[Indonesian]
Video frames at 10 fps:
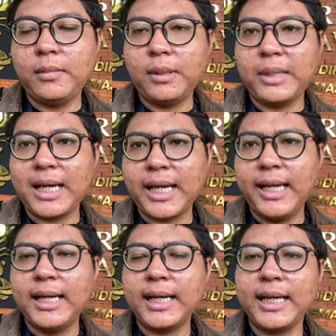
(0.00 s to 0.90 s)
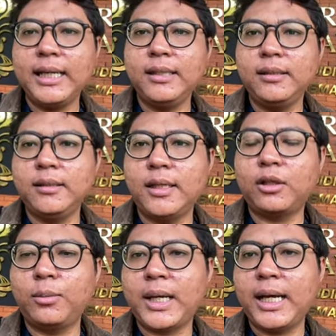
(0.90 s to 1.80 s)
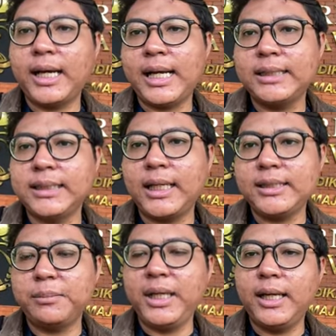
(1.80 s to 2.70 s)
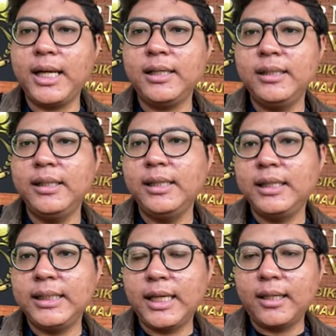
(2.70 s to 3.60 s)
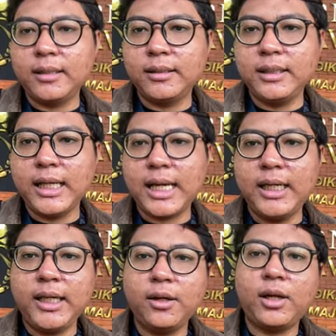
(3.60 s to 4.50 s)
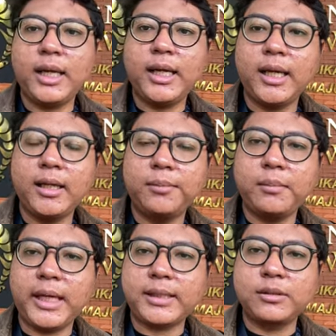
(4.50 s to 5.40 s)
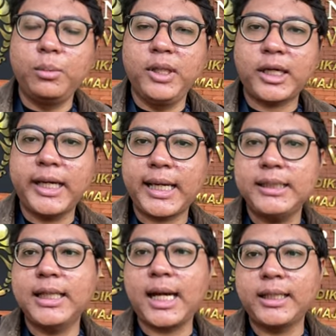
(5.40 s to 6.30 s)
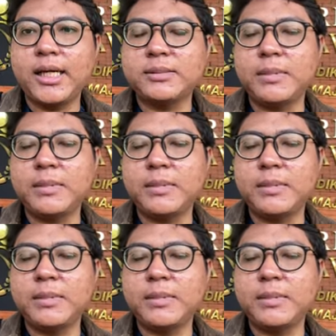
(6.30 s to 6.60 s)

mengagendakan atau mengadakan acara seminar yang dihadiri oleh ex gubernur DKI Jakarta Anies